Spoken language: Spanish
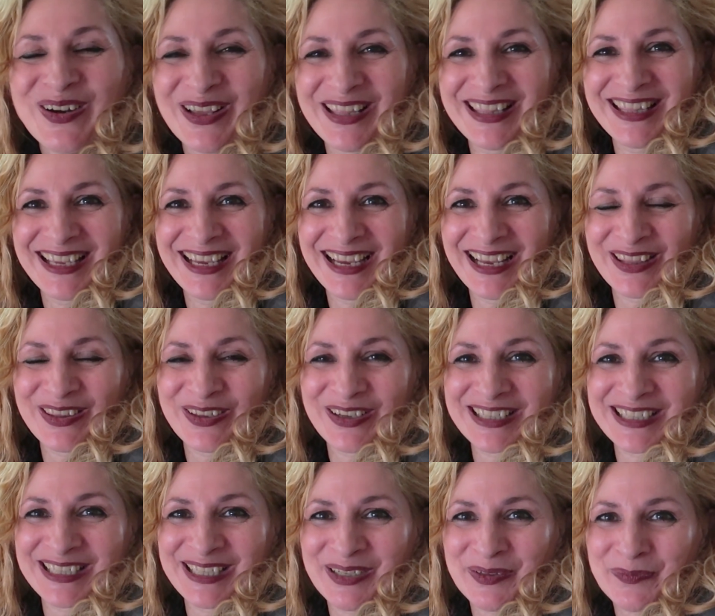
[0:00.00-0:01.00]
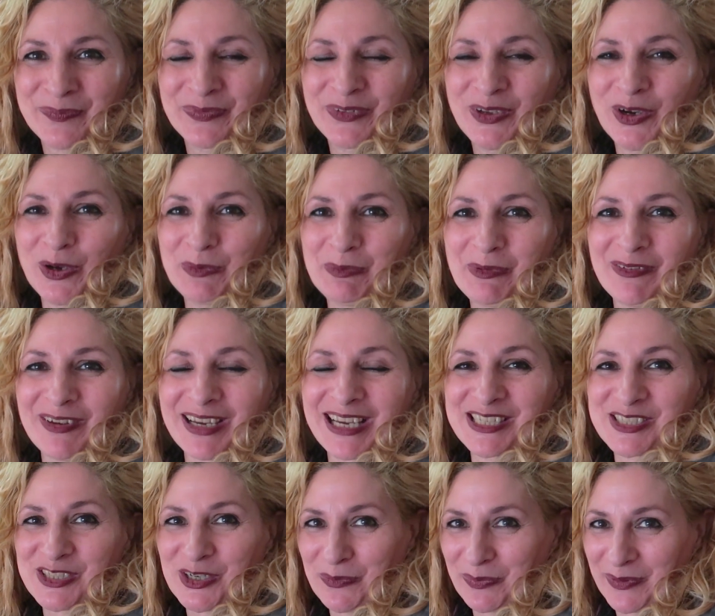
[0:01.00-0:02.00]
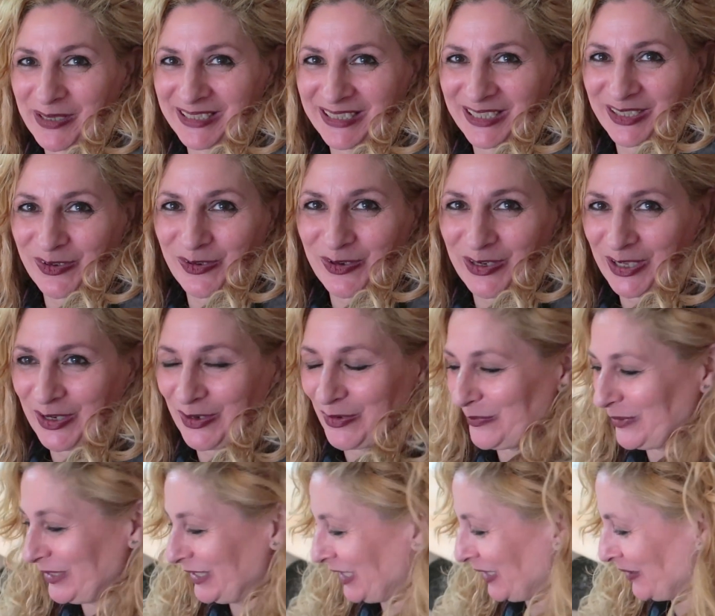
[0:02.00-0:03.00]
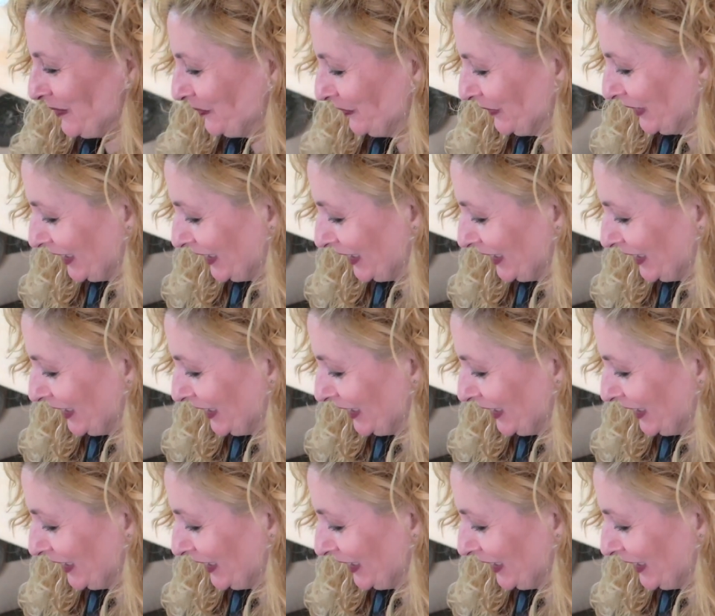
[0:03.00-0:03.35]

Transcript: lo he dejado aquí. Hoy me van a sorprender con la comida.